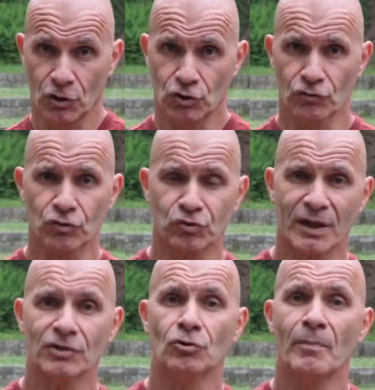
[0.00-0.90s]
Je vous
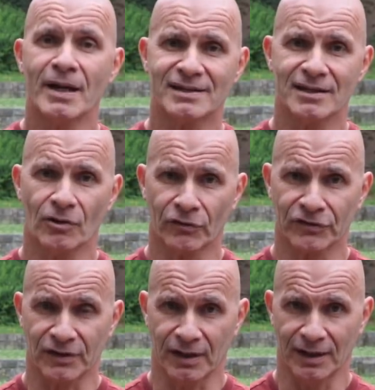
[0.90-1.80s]
souhaite de belles
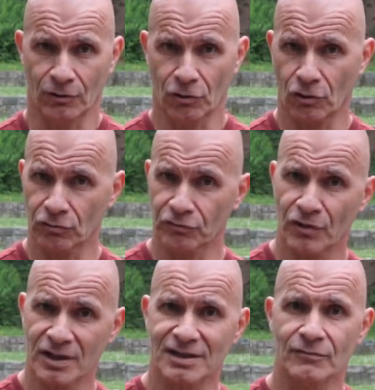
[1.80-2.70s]
séances et encore une
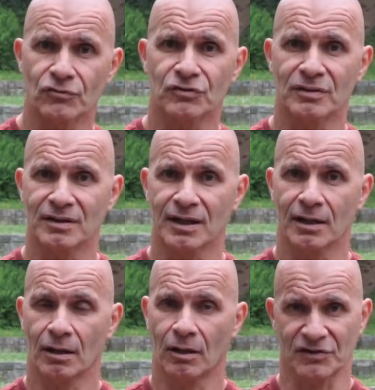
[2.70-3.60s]
fois, si vous souhaitez
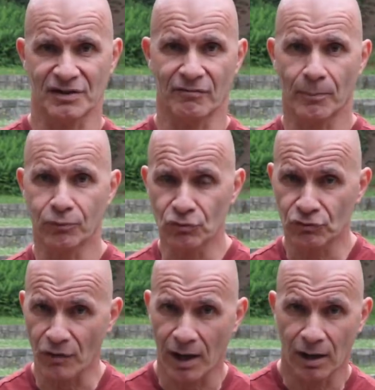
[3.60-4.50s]
en savoir plus,
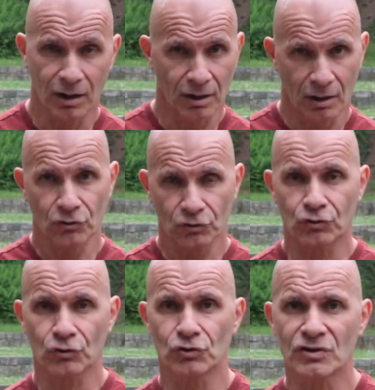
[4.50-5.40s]
voir ce
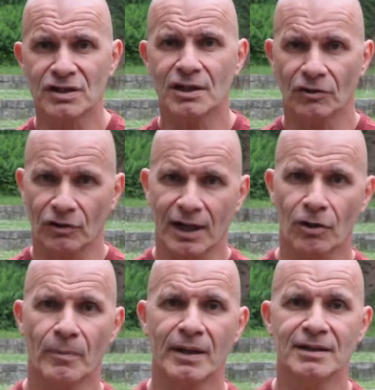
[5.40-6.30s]
que je dis dans la
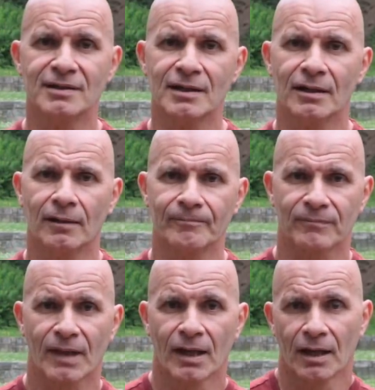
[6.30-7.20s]
globalité, hein,
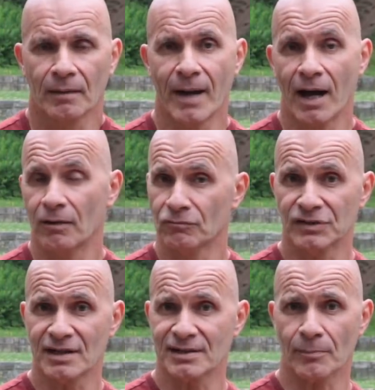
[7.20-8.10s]
bah, vous
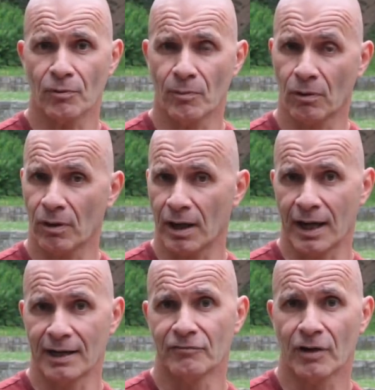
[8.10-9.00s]
allez simplement
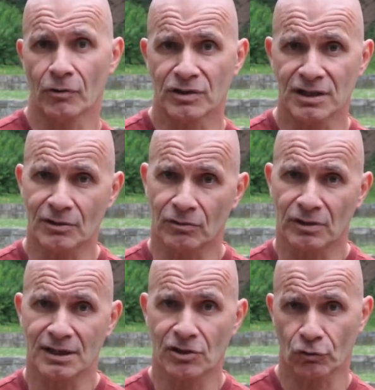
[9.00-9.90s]
aller voir le guide en
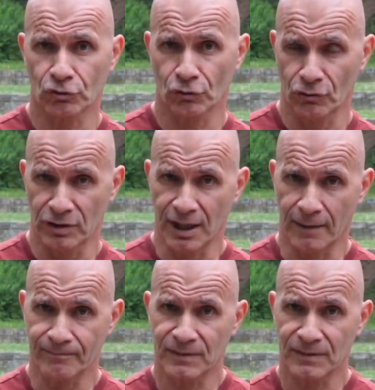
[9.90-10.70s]
cliquant sur le lien